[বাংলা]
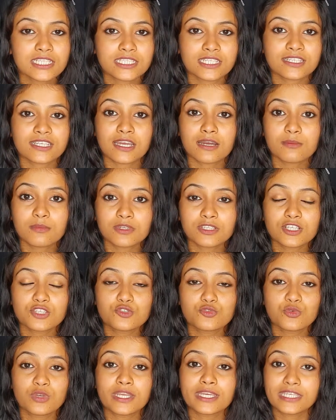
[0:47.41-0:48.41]
সেটা আমাদের
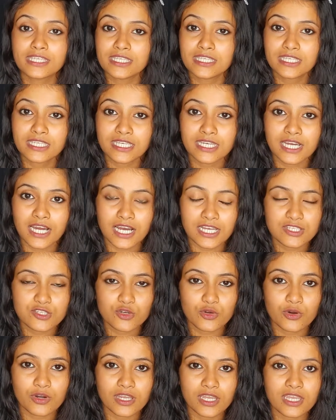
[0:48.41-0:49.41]
চুলে কি কি কাজ
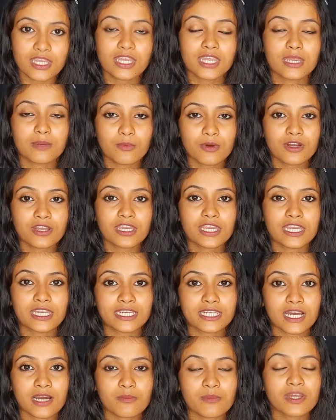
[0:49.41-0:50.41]
করে এবং
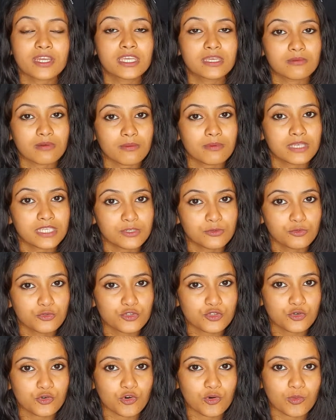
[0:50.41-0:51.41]
এটা আমরা কিভাবে
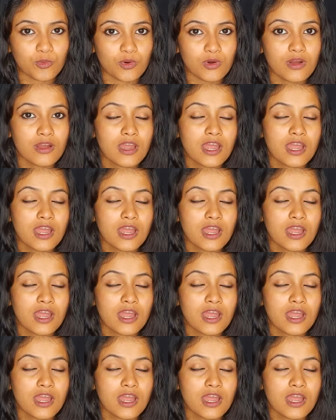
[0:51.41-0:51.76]
ইউজ করব